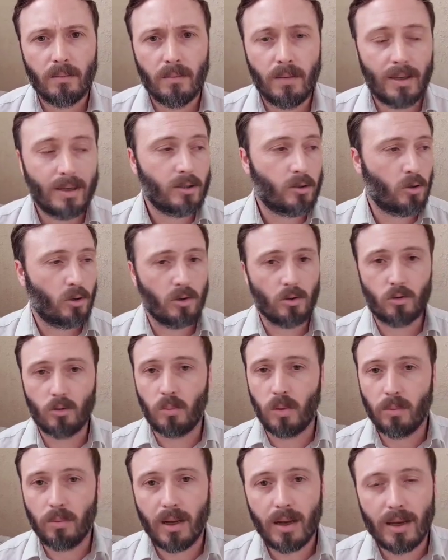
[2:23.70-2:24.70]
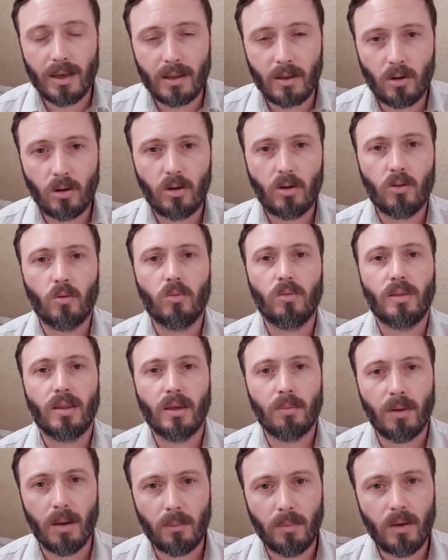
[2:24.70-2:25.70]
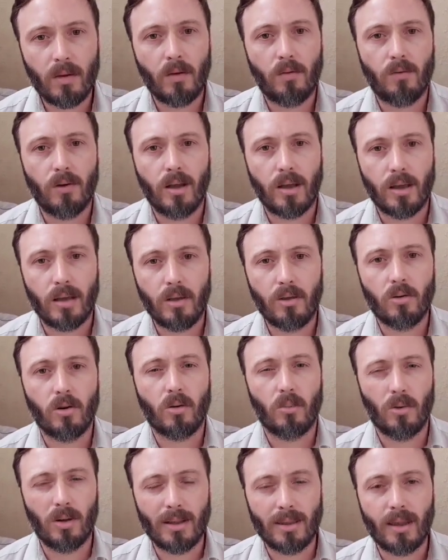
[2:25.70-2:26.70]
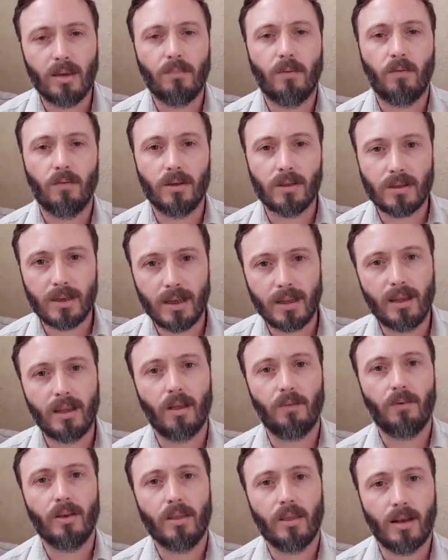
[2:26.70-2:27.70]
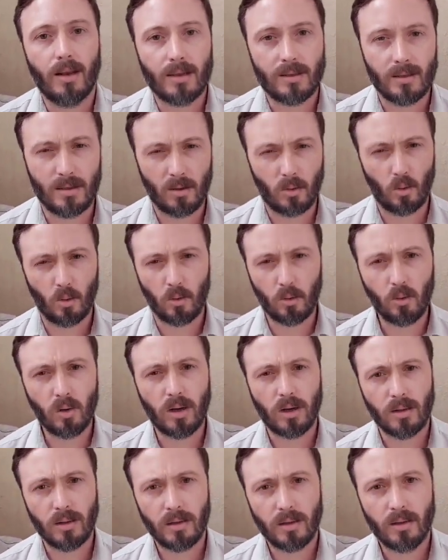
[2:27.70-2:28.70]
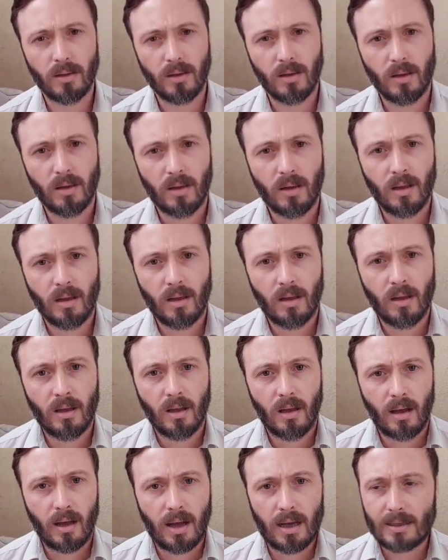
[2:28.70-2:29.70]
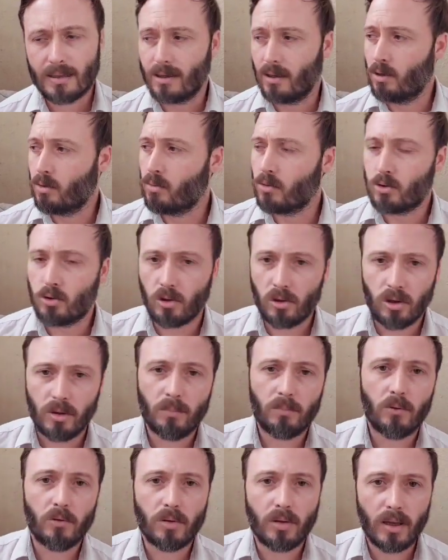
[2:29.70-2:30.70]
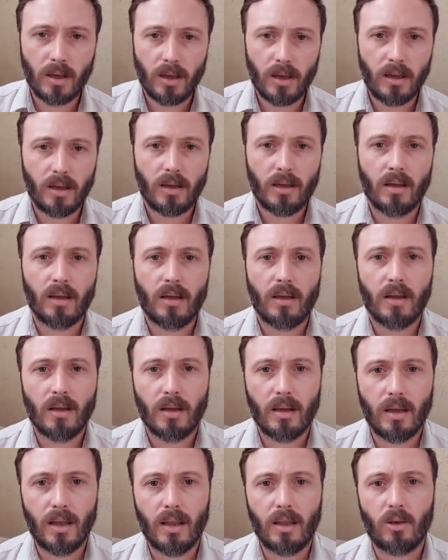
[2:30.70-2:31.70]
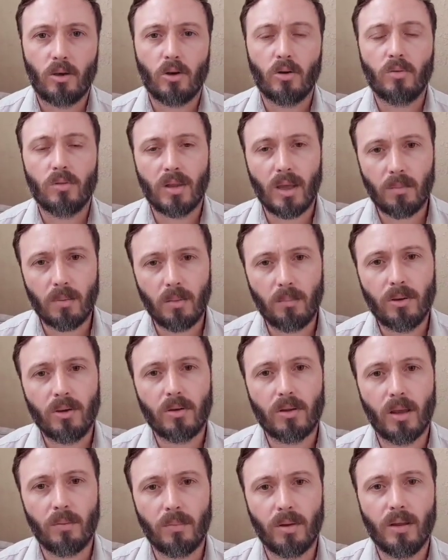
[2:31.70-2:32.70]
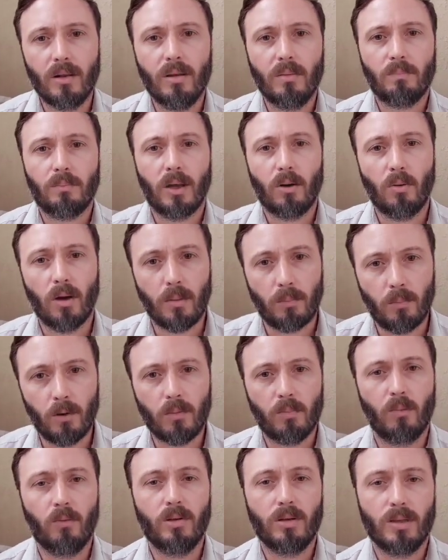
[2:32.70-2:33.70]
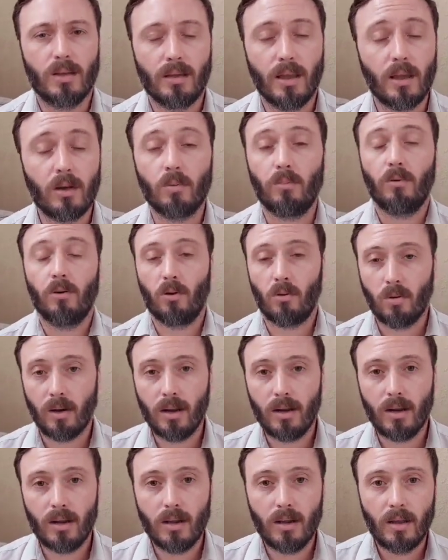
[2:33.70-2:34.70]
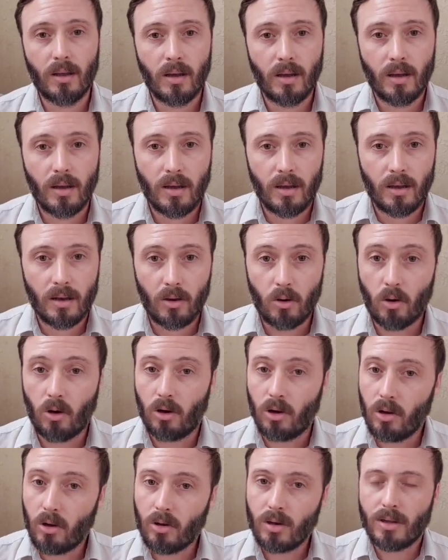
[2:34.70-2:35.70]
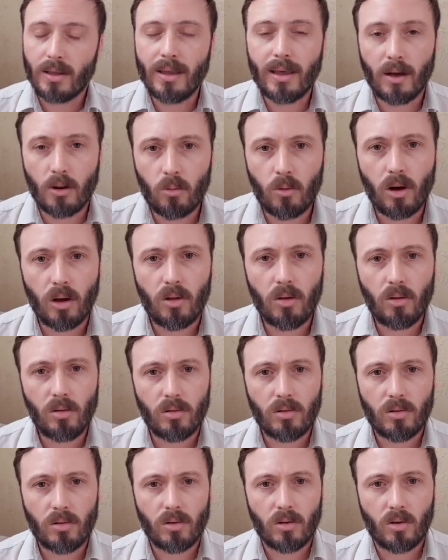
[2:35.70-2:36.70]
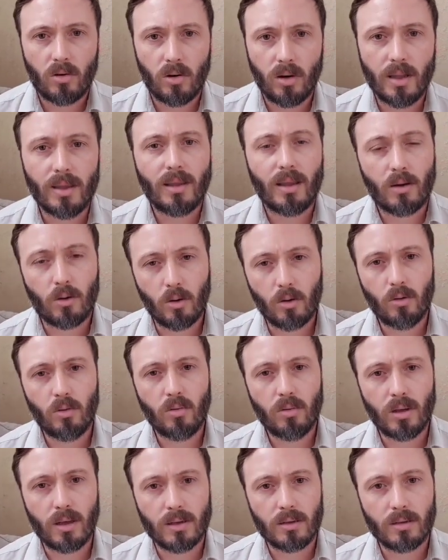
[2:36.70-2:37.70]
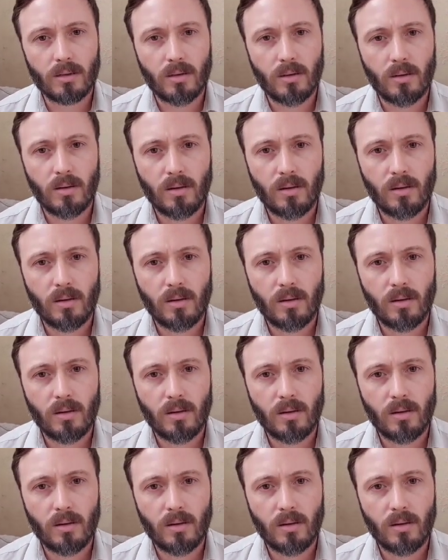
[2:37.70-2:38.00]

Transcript: De hecho, en su primer gestión, un tema mío fue elegido como el tema oficial de la fiesta de la citricultura. Hace no mucho tiempo usted eligió un tema mío también para un spot publicitario, por lo cual no creo que esté de acuerdo con estas conductas.